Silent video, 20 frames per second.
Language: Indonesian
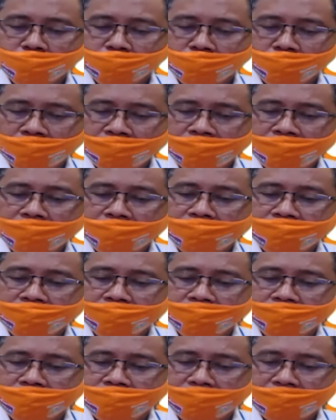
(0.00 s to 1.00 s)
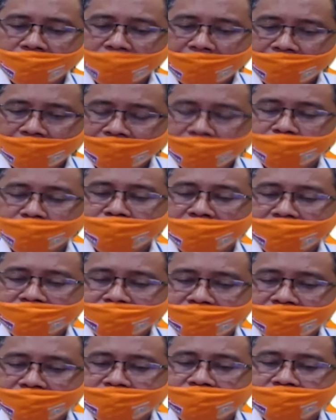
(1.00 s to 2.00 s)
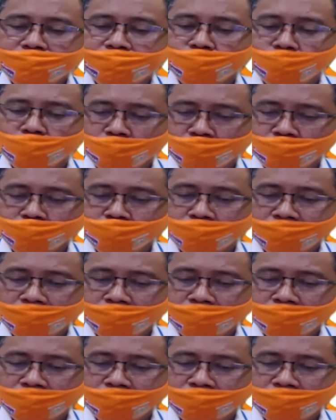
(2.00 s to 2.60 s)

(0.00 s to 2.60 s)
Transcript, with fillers: oleh uh, aliran banjir di hulu sungai.